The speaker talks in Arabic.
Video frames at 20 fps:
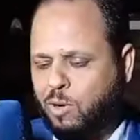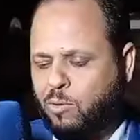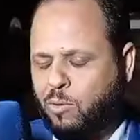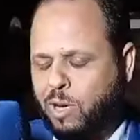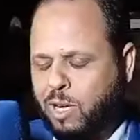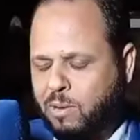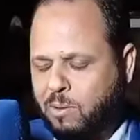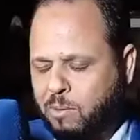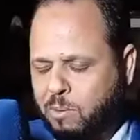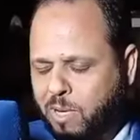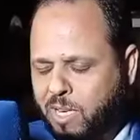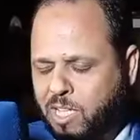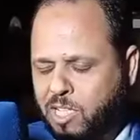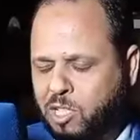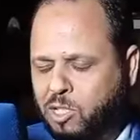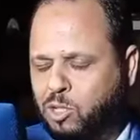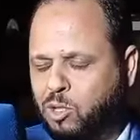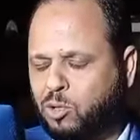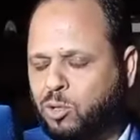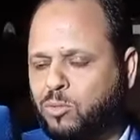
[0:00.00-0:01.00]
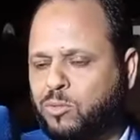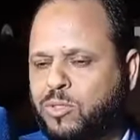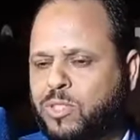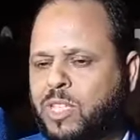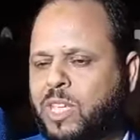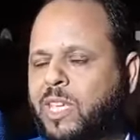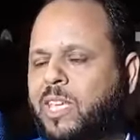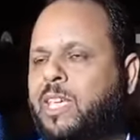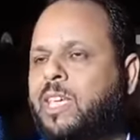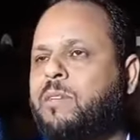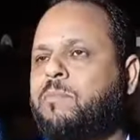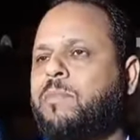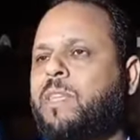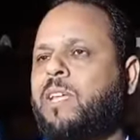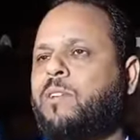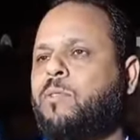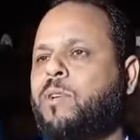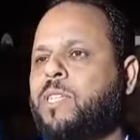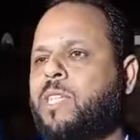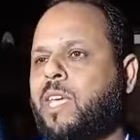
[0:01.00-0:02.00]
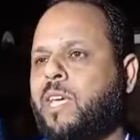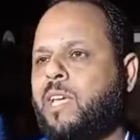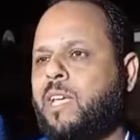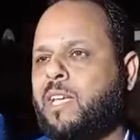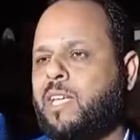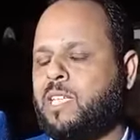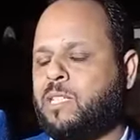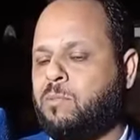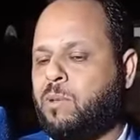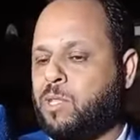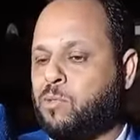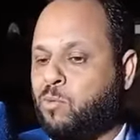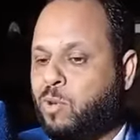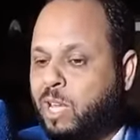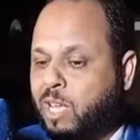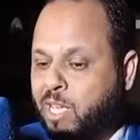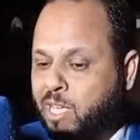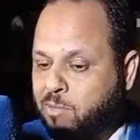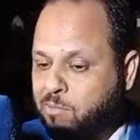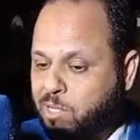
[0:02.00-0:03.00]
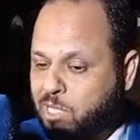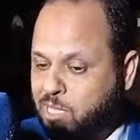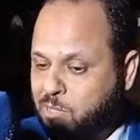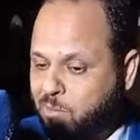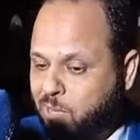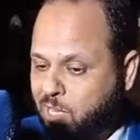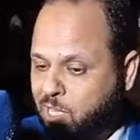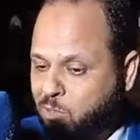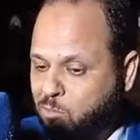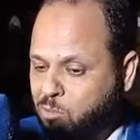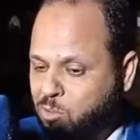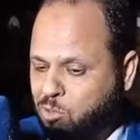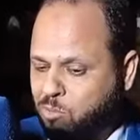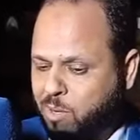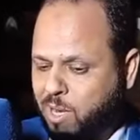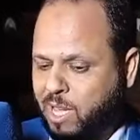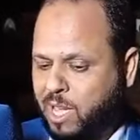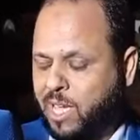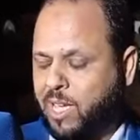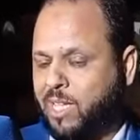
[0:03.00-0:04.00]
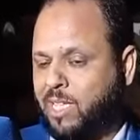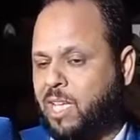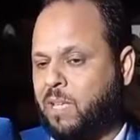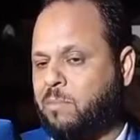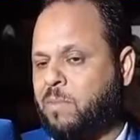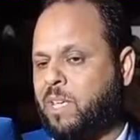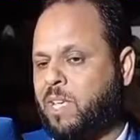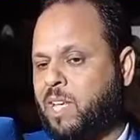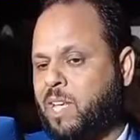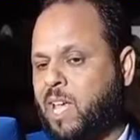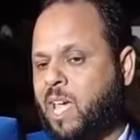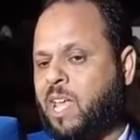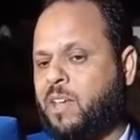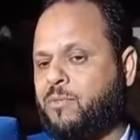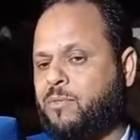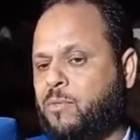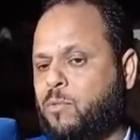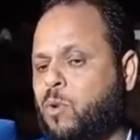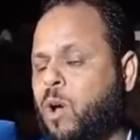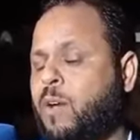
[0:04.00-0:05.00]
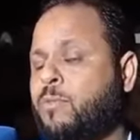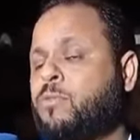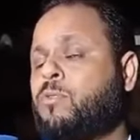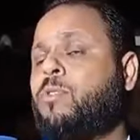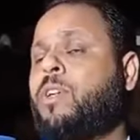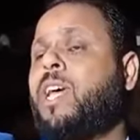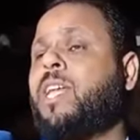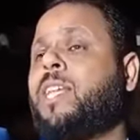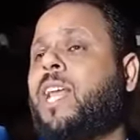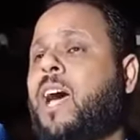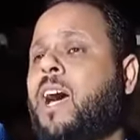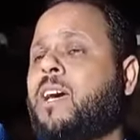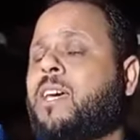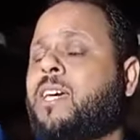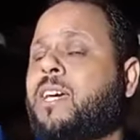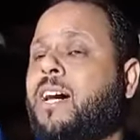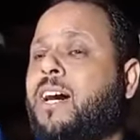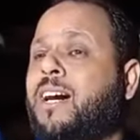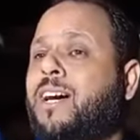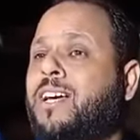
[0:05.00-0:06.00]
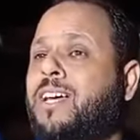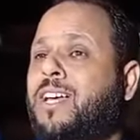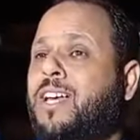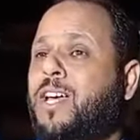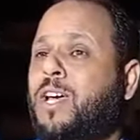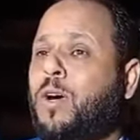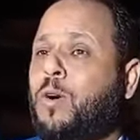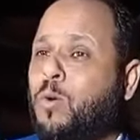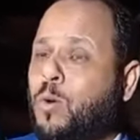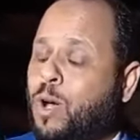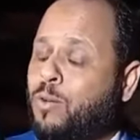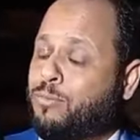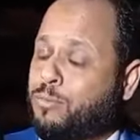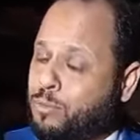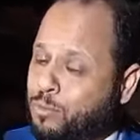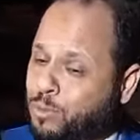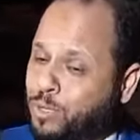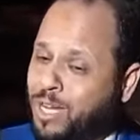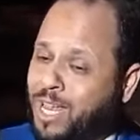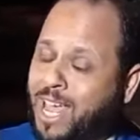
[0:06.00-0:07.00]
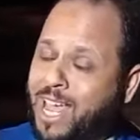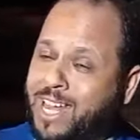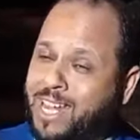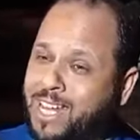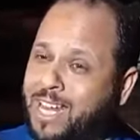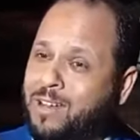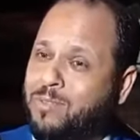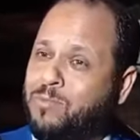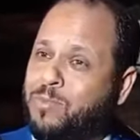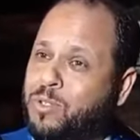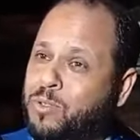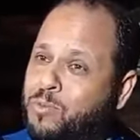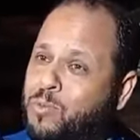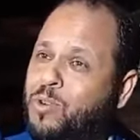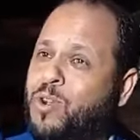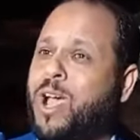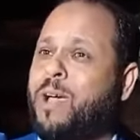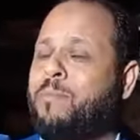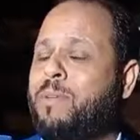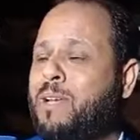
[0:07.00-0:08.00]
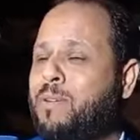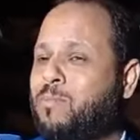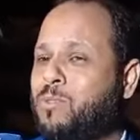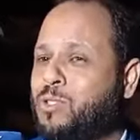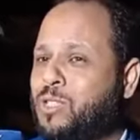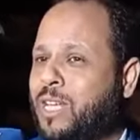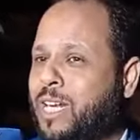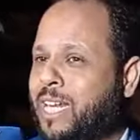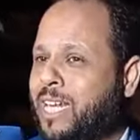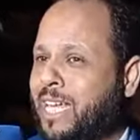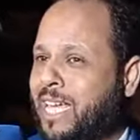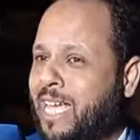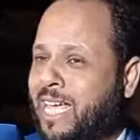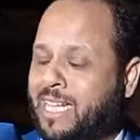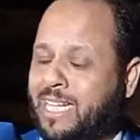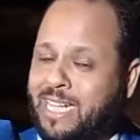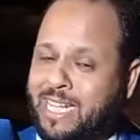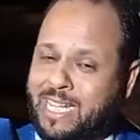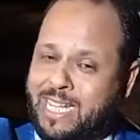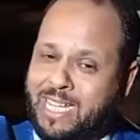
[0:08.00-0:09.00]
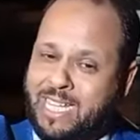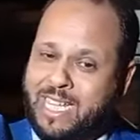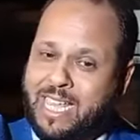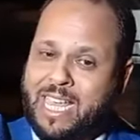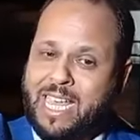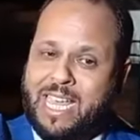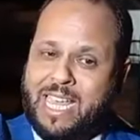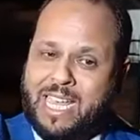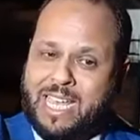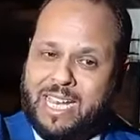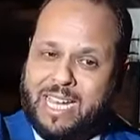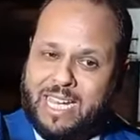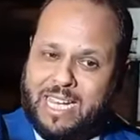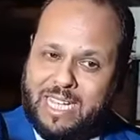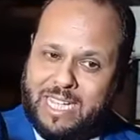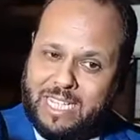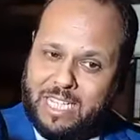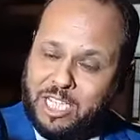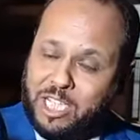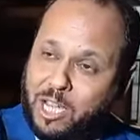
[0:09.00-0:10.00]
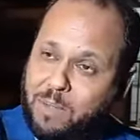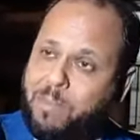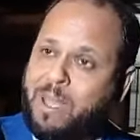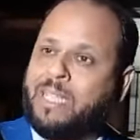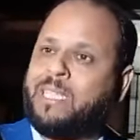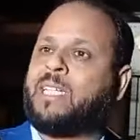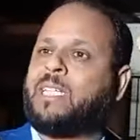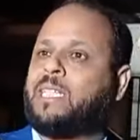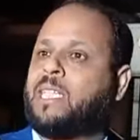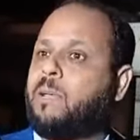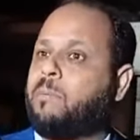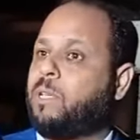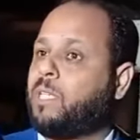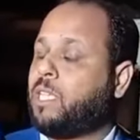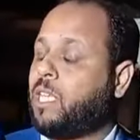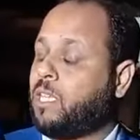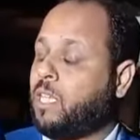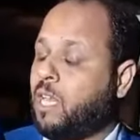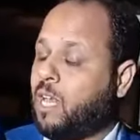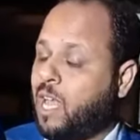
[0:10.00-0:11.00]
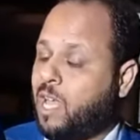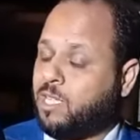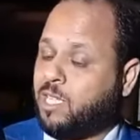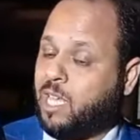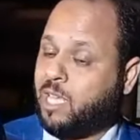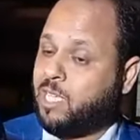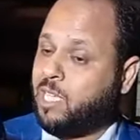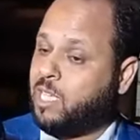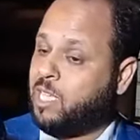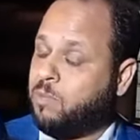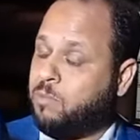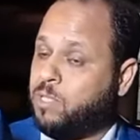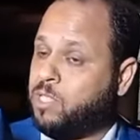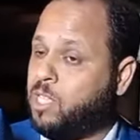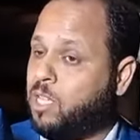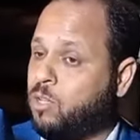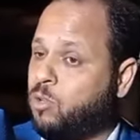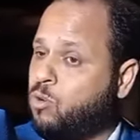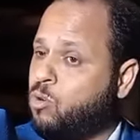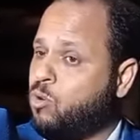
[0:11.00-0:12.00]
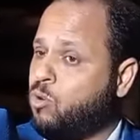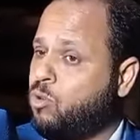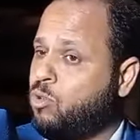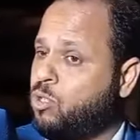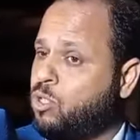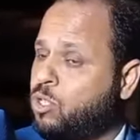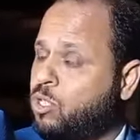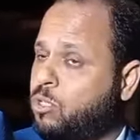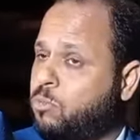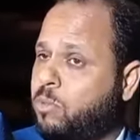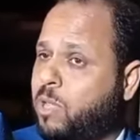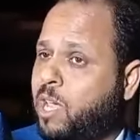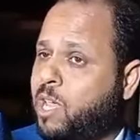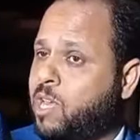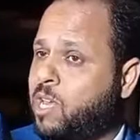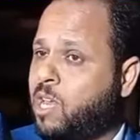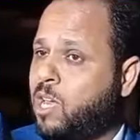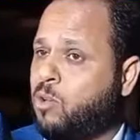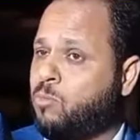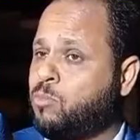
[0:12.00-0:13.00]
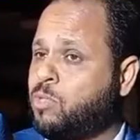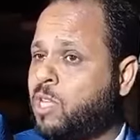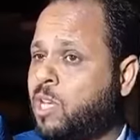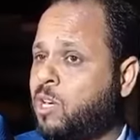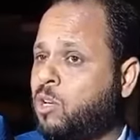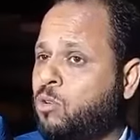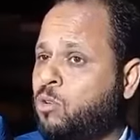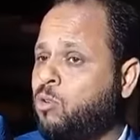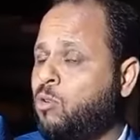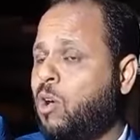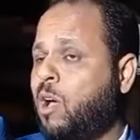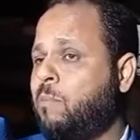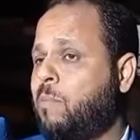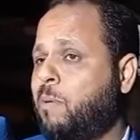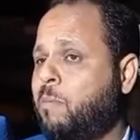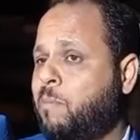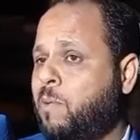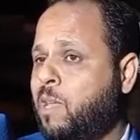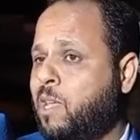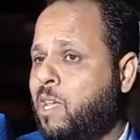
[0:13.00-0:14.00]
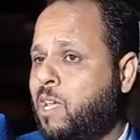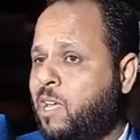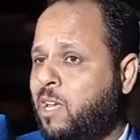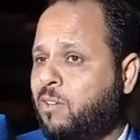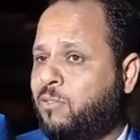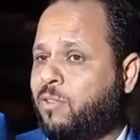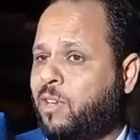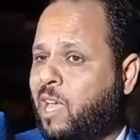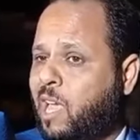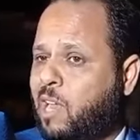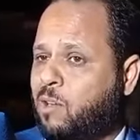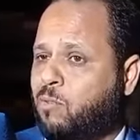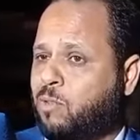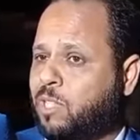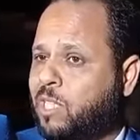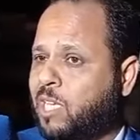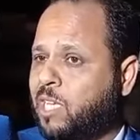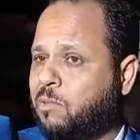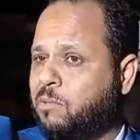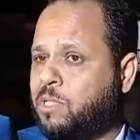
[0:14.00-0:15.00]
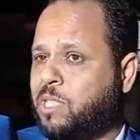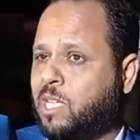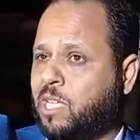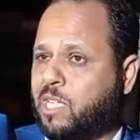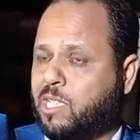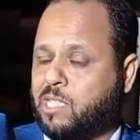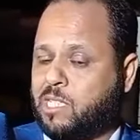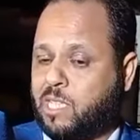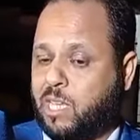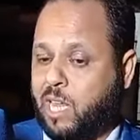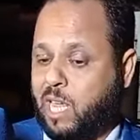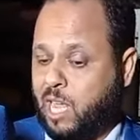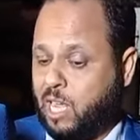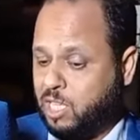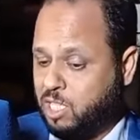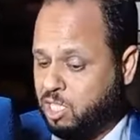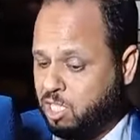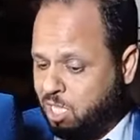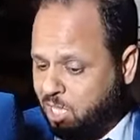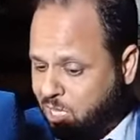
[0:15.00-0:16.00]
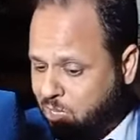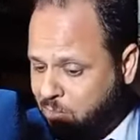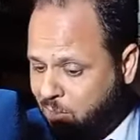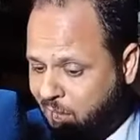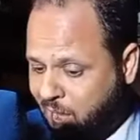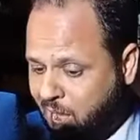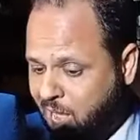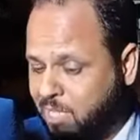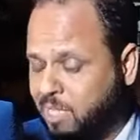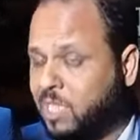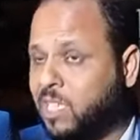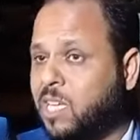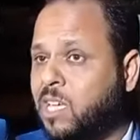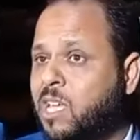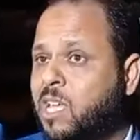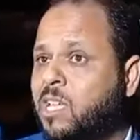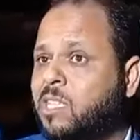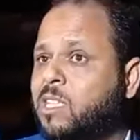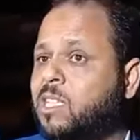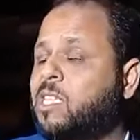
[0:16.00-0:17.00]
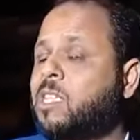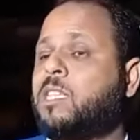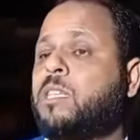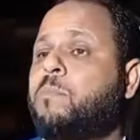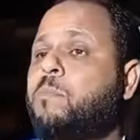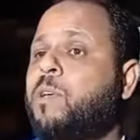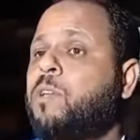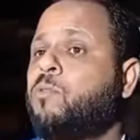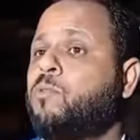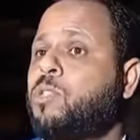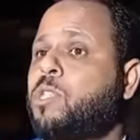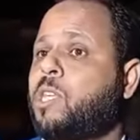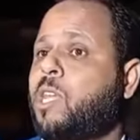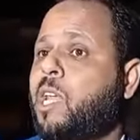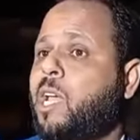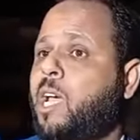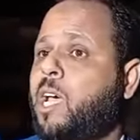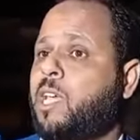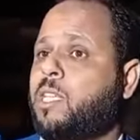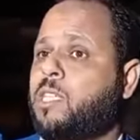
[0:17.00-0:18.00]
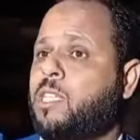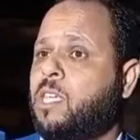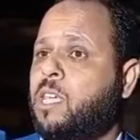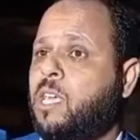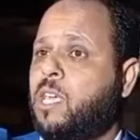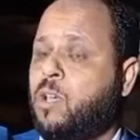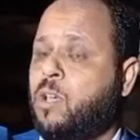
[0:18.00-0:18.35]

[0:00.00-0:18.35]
هو انا ما بغيناش نسقطوا في التقييم ديال وسائل الاثبات ولكن بالنسبه لكم انتم كاعلاميين الان وقفتوا على هذه الحقيقه وقفتوا على ان مجموعه من المصرحات اللي اللي جا محضر الضابطه القضائيه انا ما تنقولش بانهم صرحوا امام الفرقه الوطنيه بتلك التصريحات جات المحاضر تتضمن تصريحات